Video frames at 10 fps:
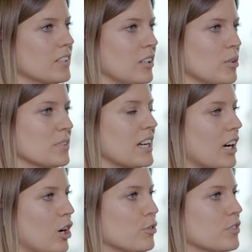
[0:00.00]
ähm,
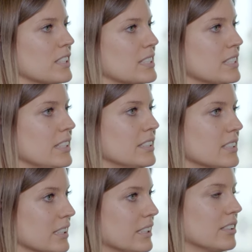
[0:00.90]
darauf, dass sie
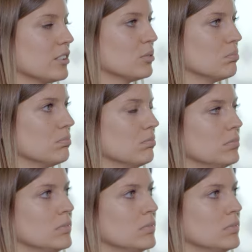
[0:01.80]
sich ähm,